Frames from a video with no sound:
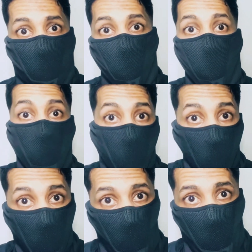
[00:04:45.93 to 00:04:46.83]
جابوا
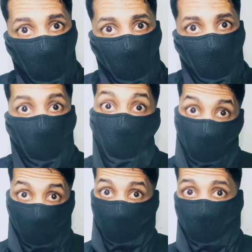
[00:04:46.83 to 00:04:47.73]
لنا
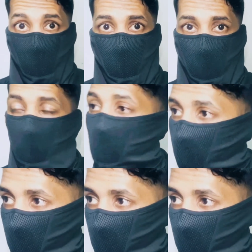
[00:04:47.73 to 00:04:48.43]
عزيز امر